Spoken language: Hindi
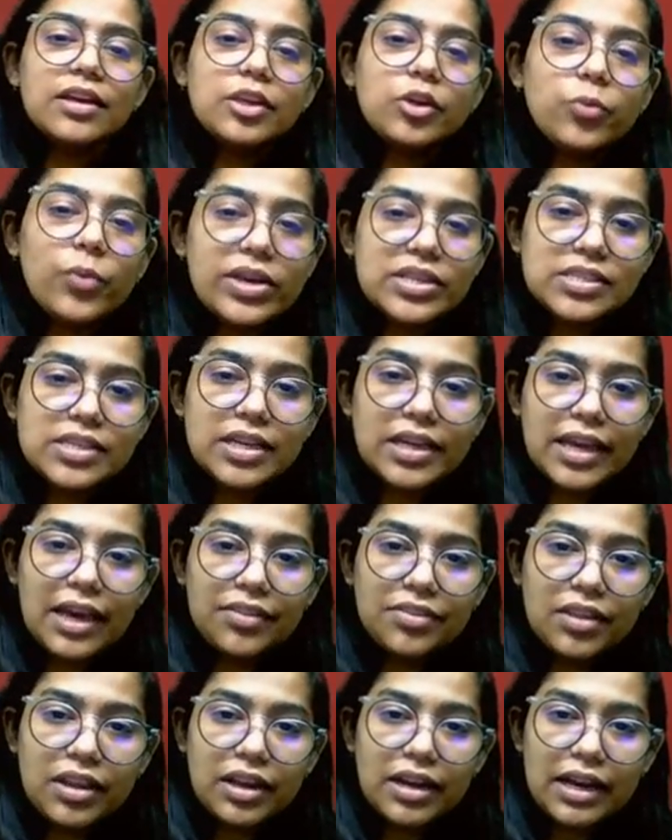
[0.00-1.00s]
यूएसए के
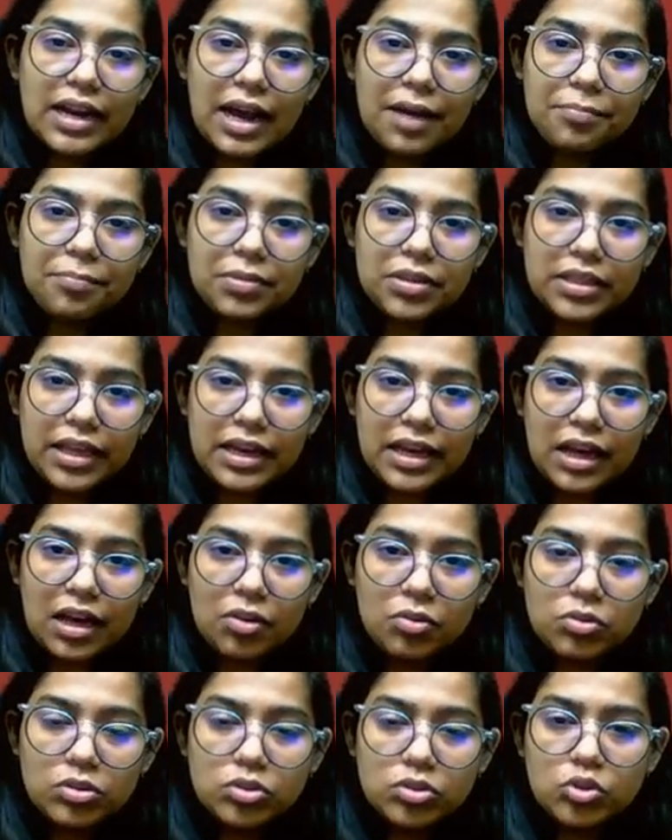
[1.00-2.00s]
अंदर अगर आपने देखा
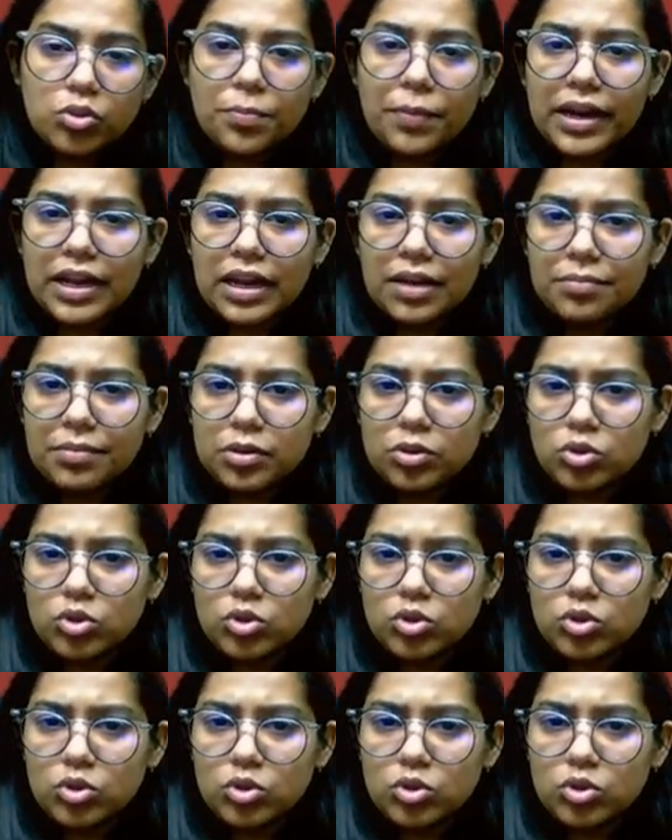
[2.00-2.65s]
हो तो मैंने अभी